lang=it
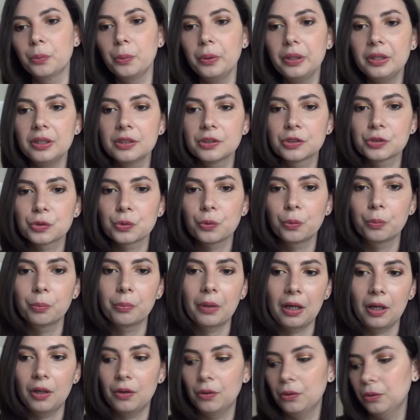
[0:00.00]
quindi
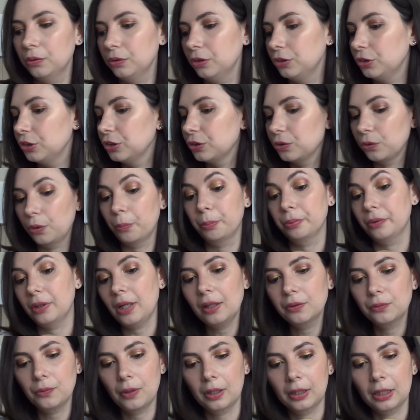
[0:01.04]
insomma ho deciso, ho
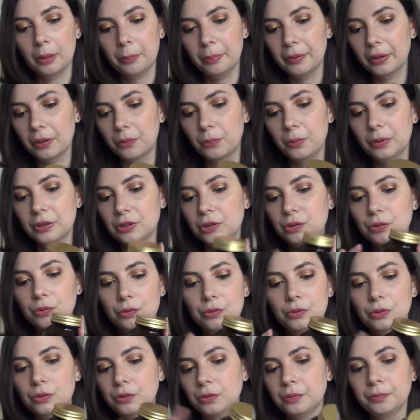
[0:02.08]
optato anche per
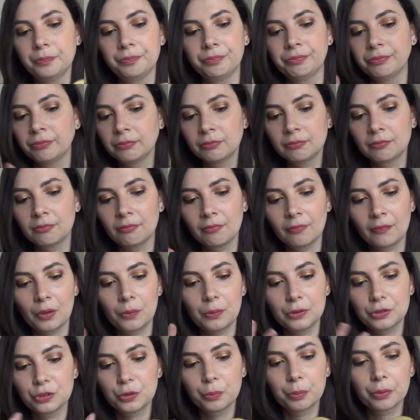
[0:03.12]
questo, mm,
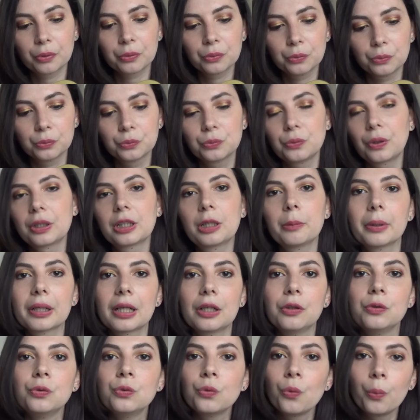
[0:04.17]
questo prodotto anche
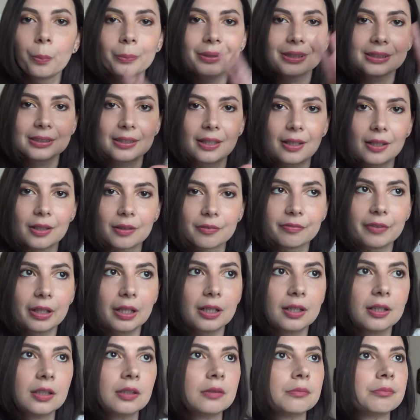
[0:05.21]
perché non mi
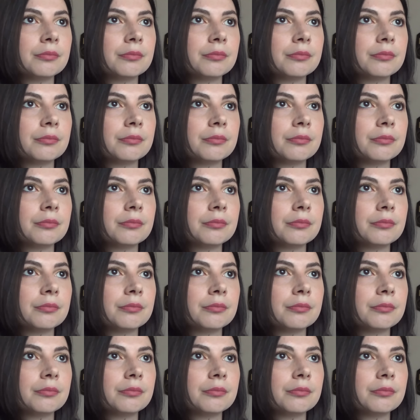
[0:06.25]
serve